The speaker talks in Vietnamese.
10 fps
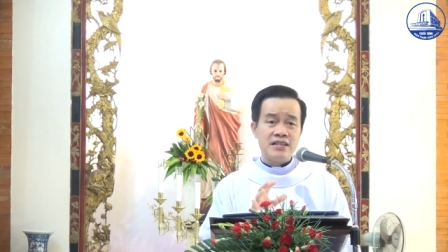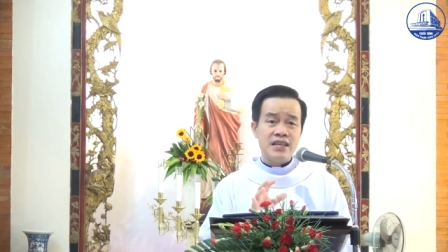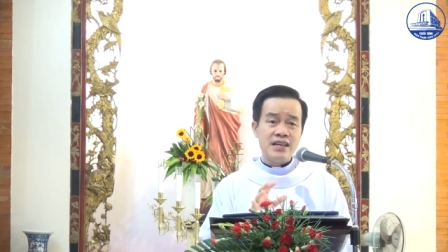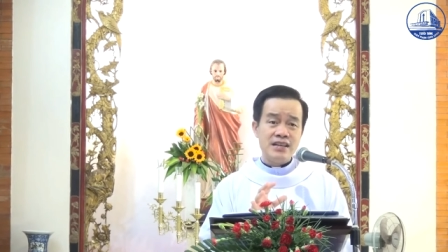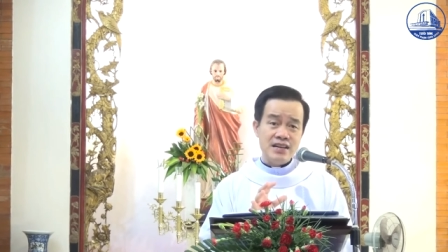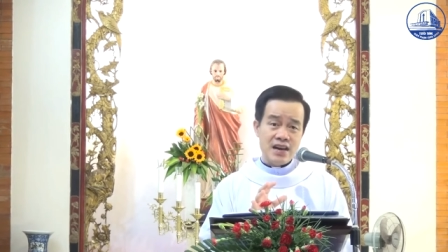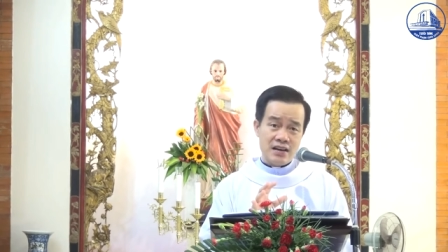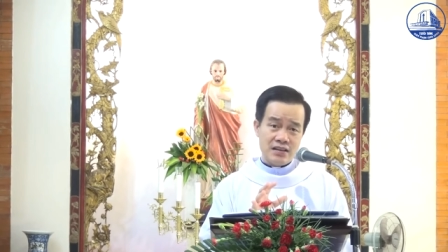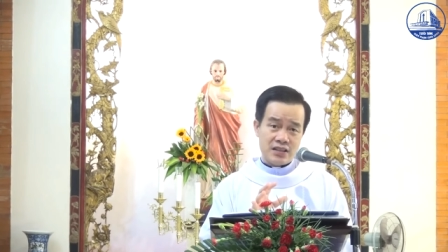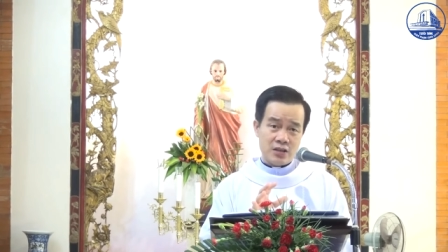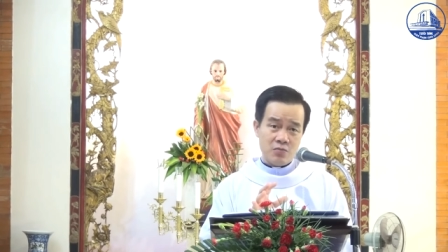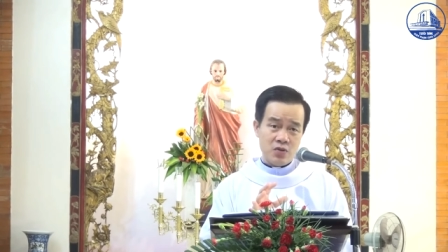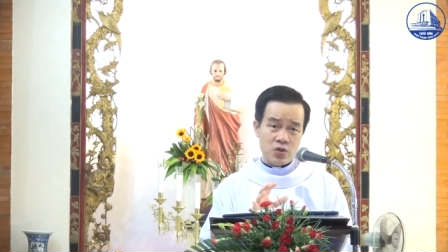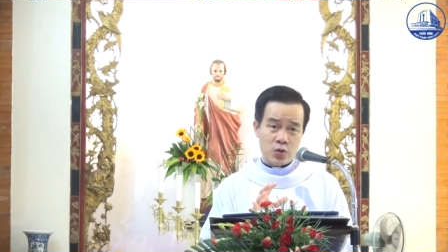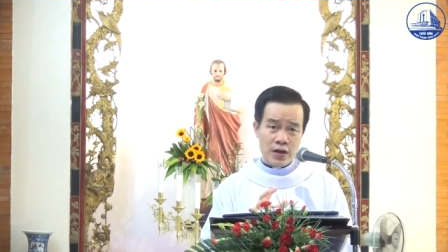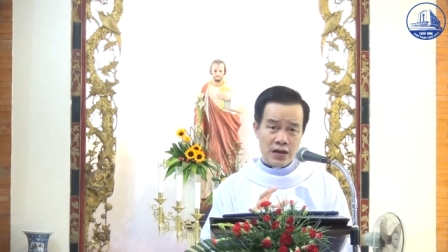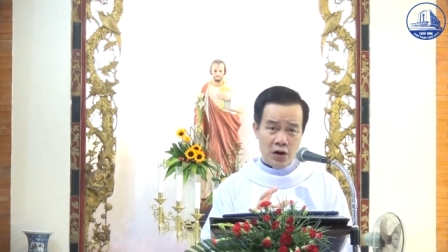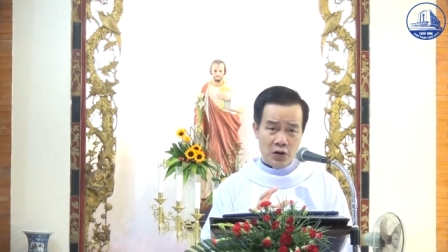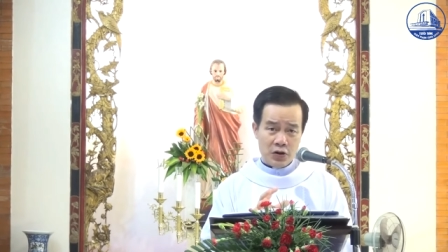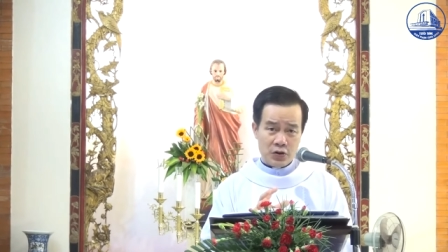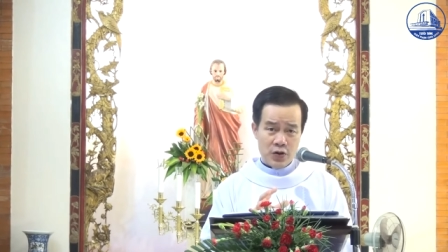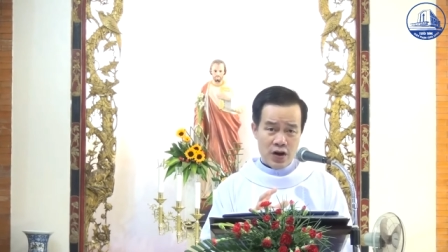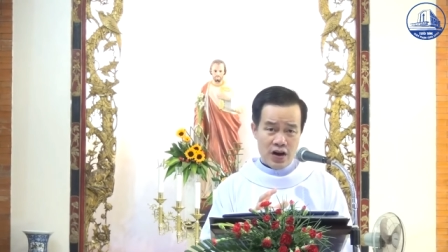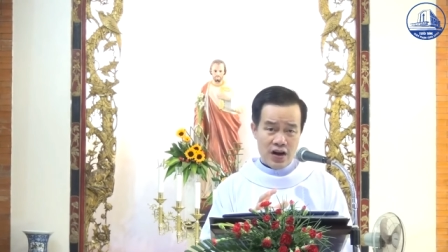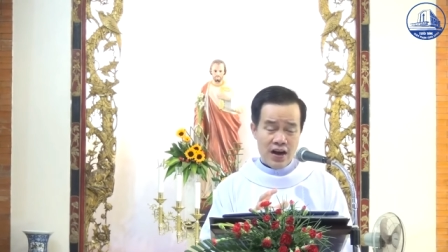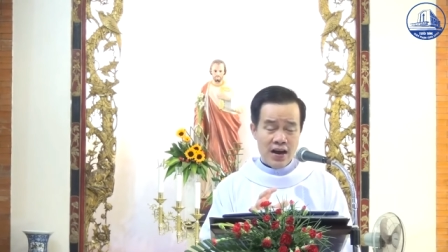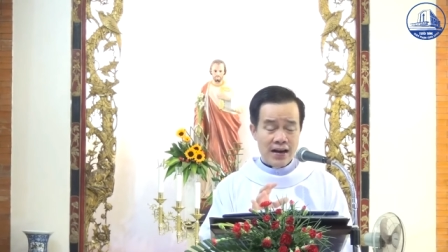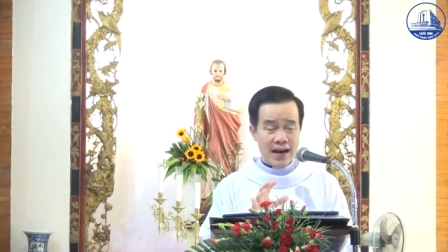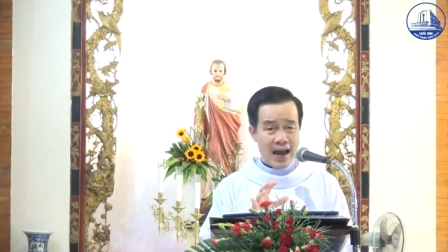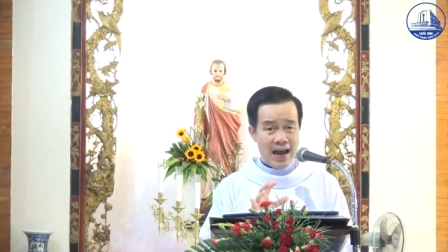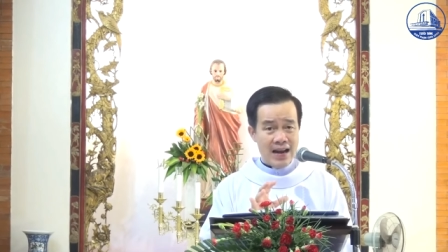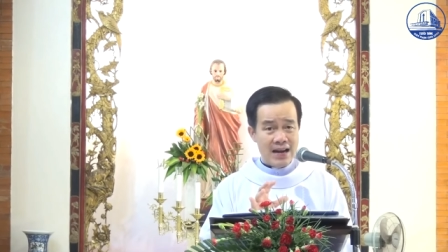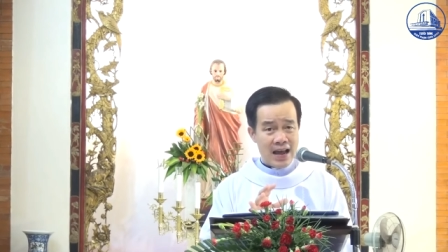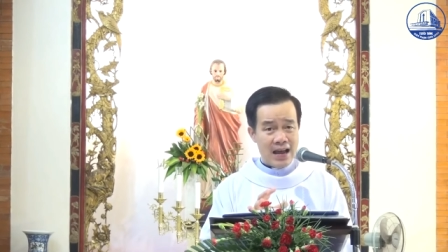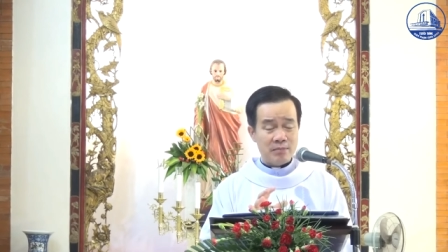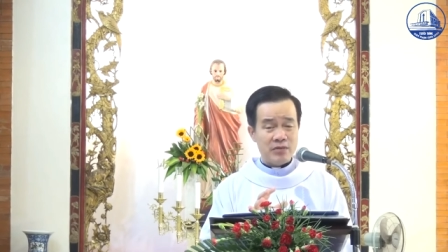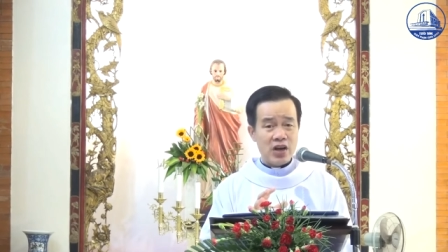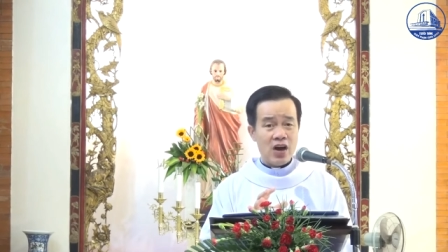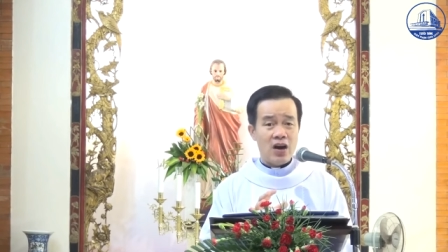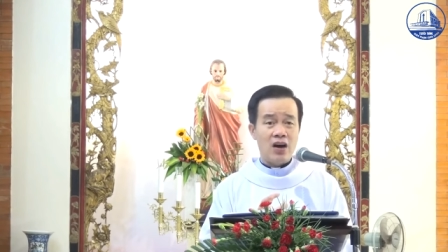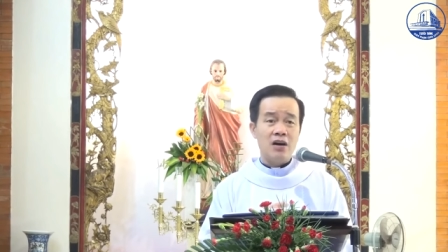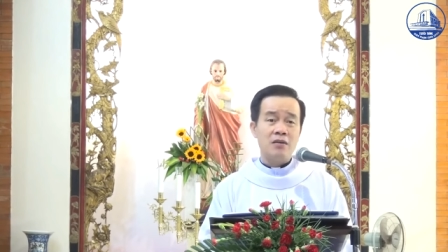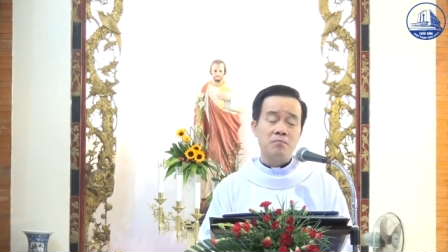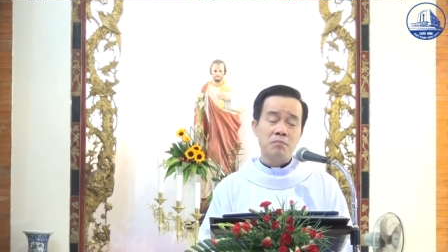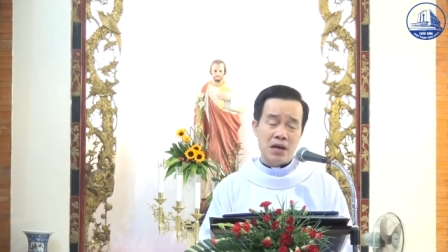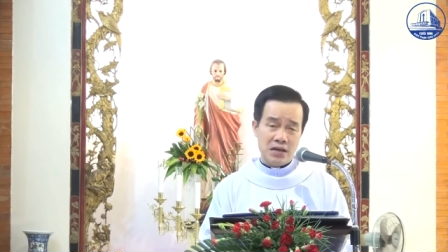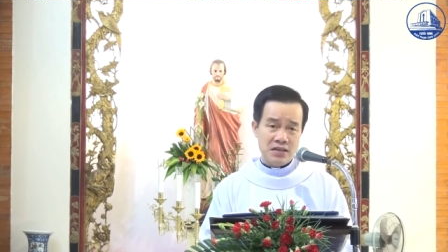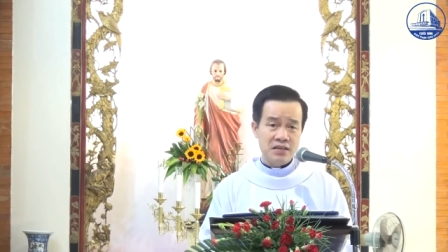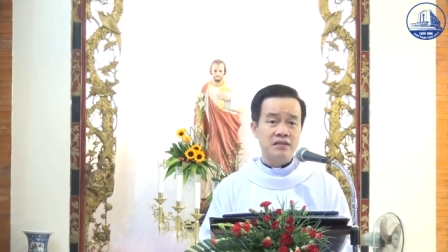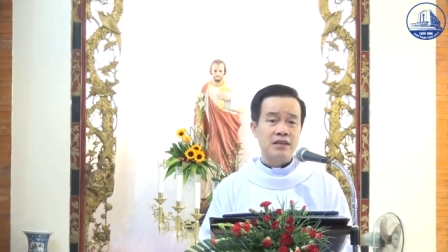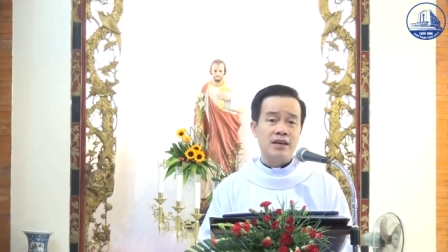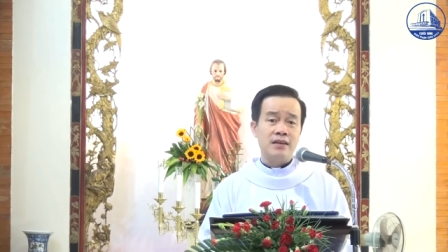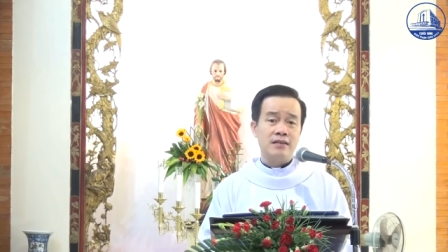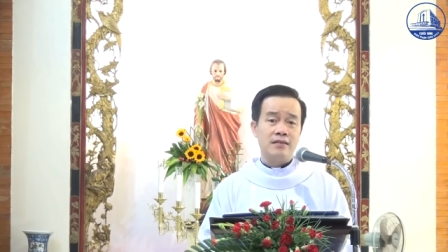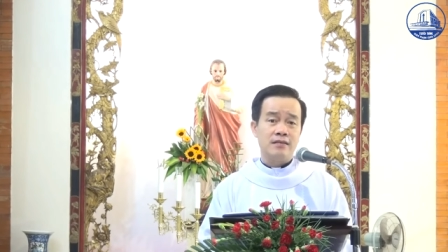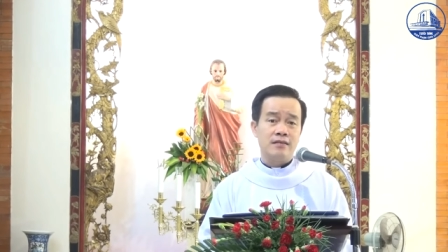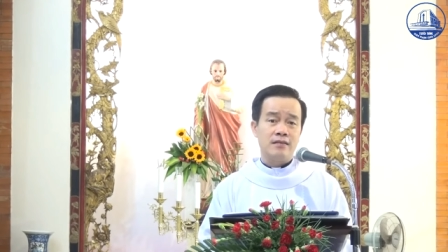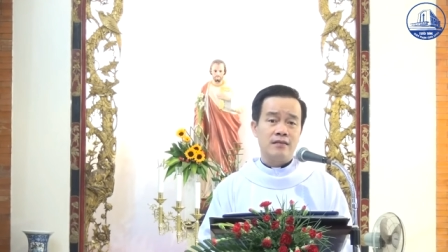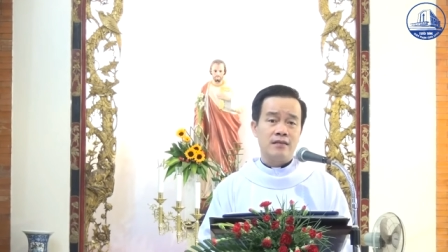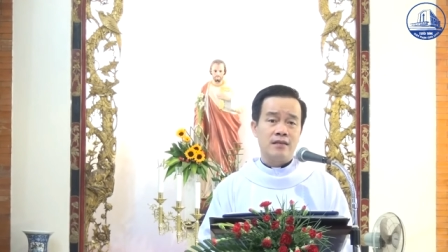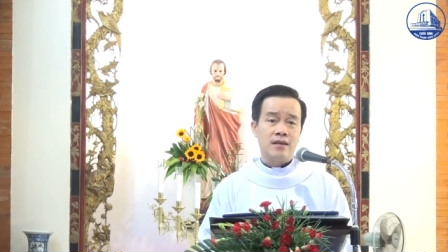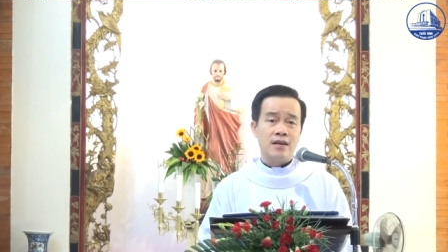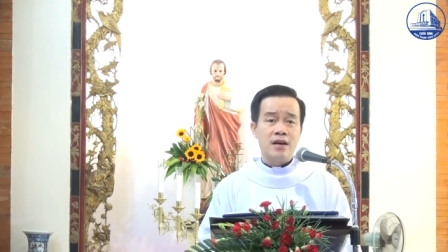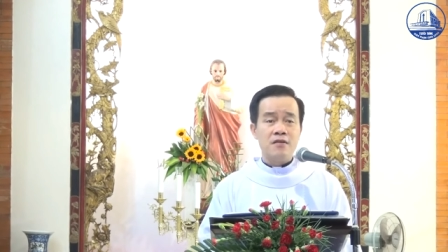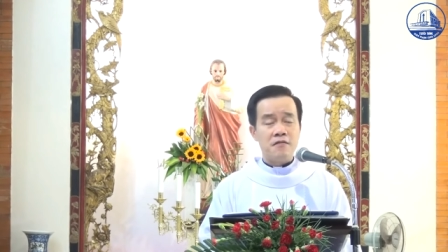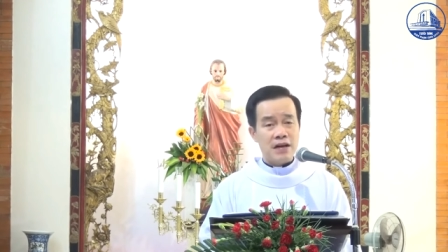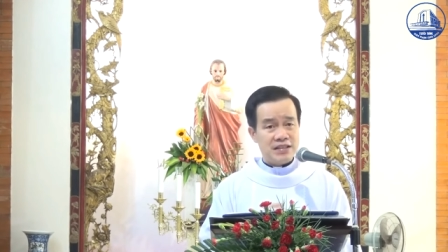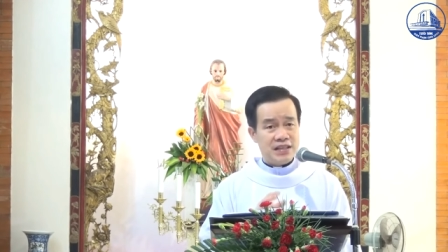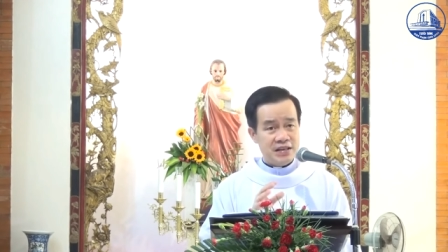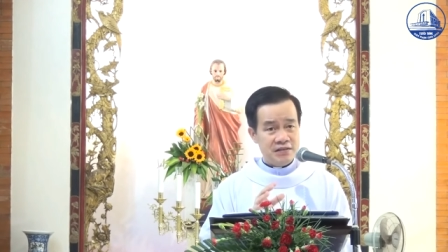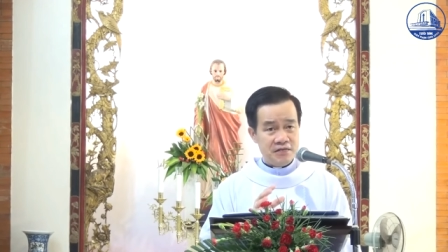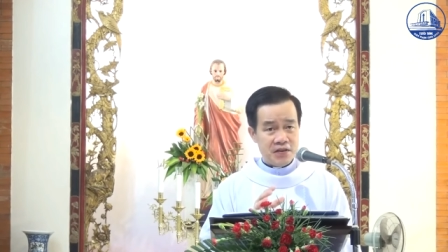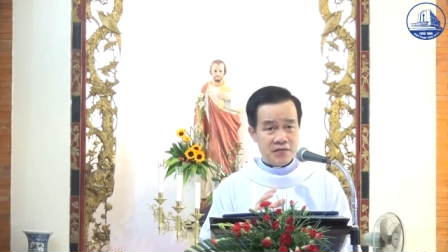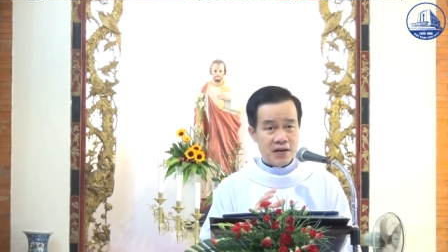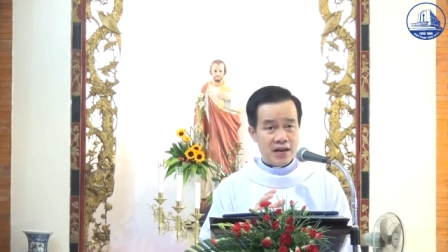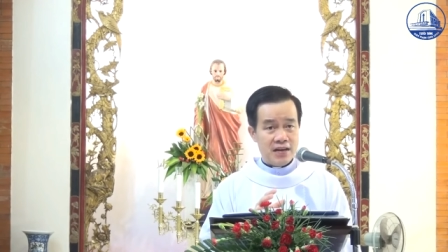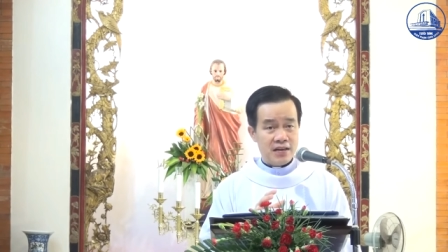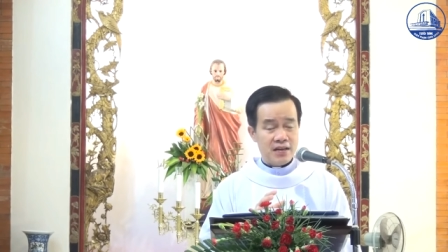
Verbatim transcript: chính đời sống suy đồi của họ đã làm cho họ bị như thế và chính vì vậy